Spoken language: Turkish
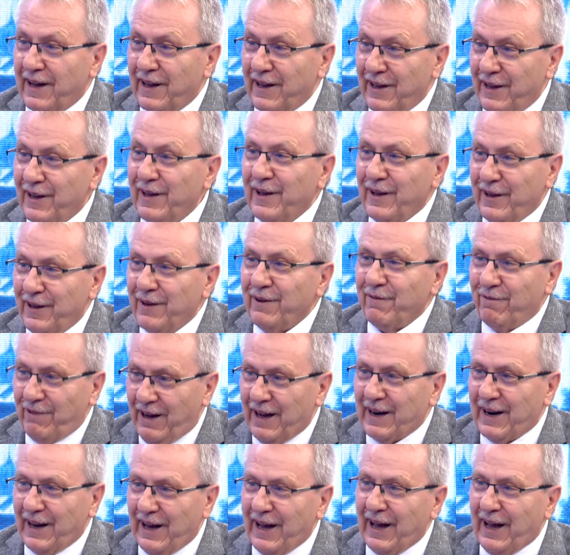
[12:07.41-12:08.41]
Vanalar oluyor
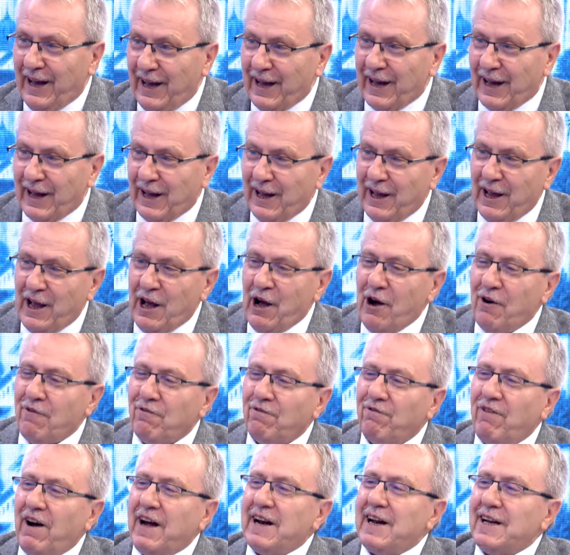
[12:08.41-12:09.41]
Vana, he,
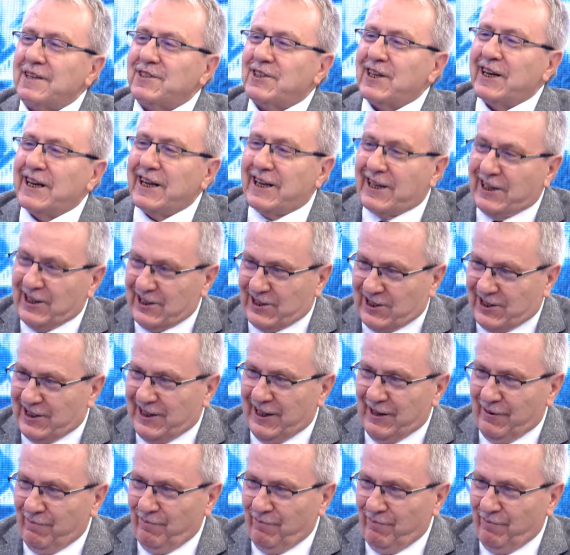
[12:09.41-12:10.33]
vanasını kıstım.